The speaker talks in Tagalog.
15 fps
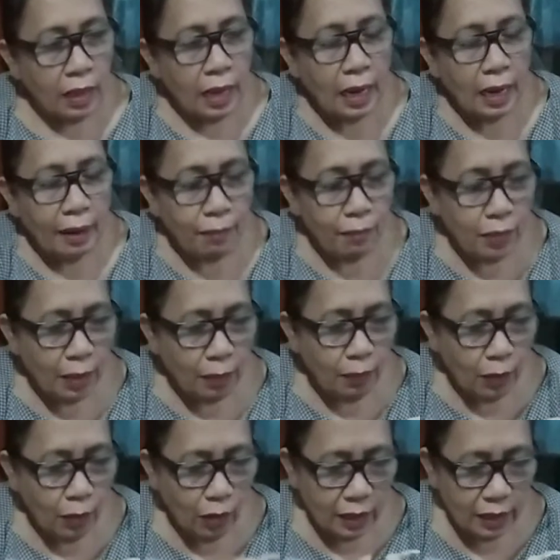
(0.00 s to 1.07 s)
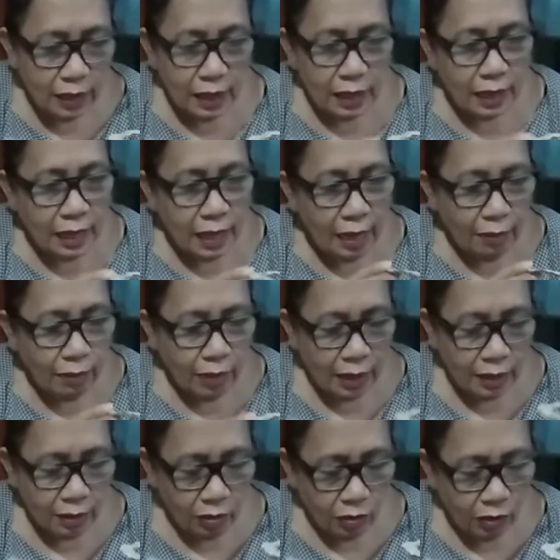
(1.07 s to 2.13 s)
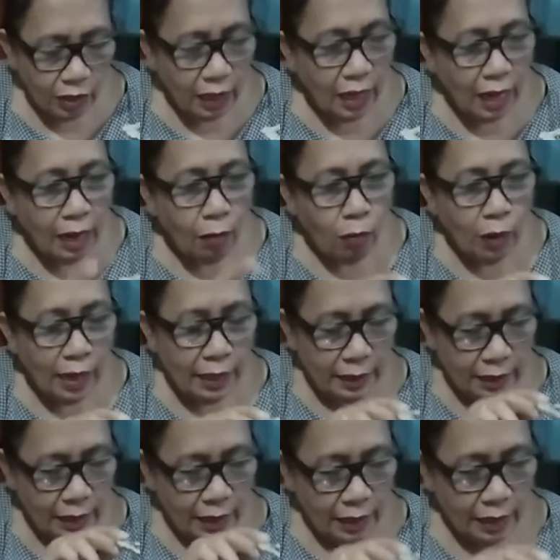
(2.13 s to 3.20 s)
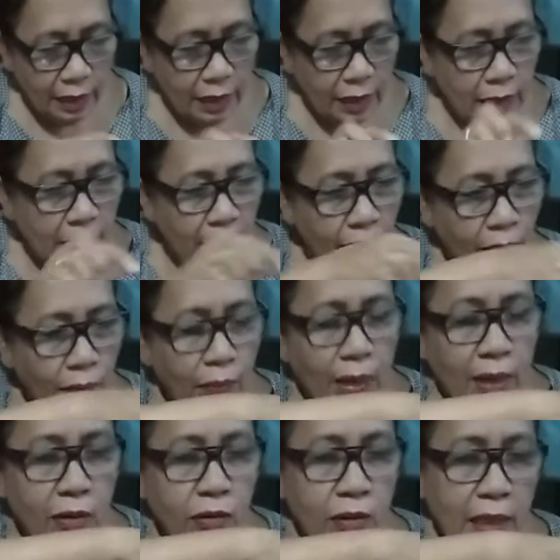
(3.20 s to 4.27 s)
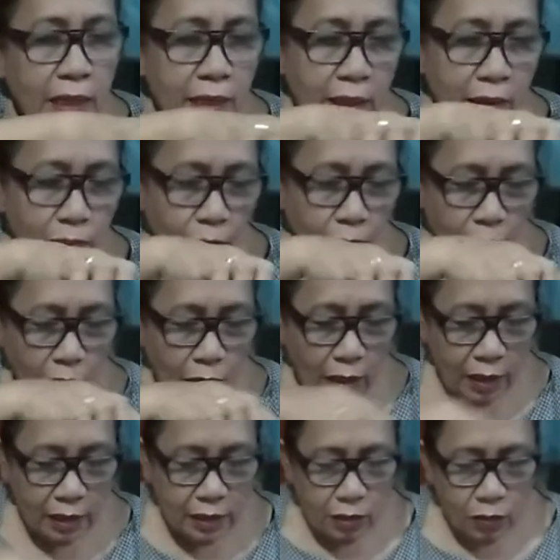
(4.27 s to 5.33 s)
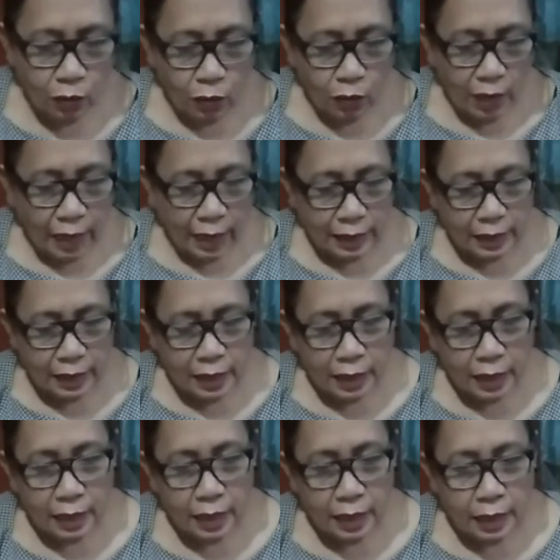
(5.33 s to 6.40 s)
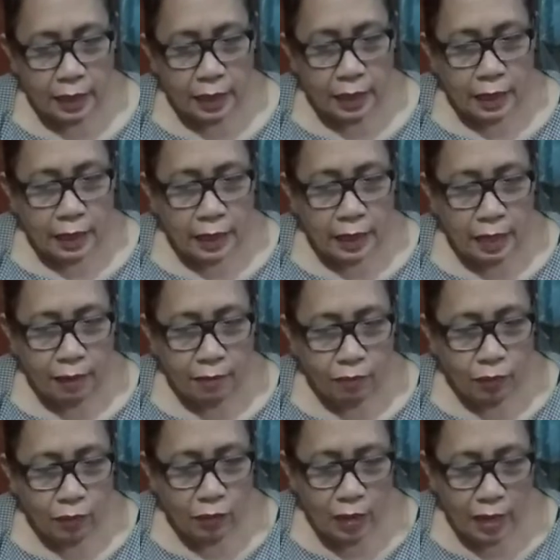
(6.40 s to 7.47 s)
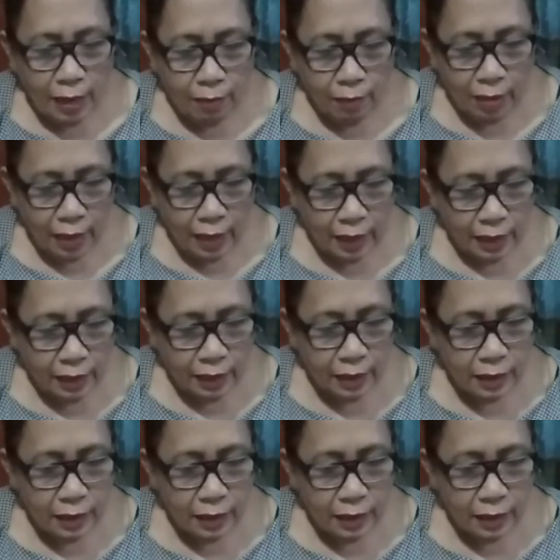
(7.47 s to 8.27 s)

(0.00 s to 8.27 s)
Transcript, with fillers: alambre po ang ginagamit or kawad. Pero ganyan po ang singkat. Yan po lamang.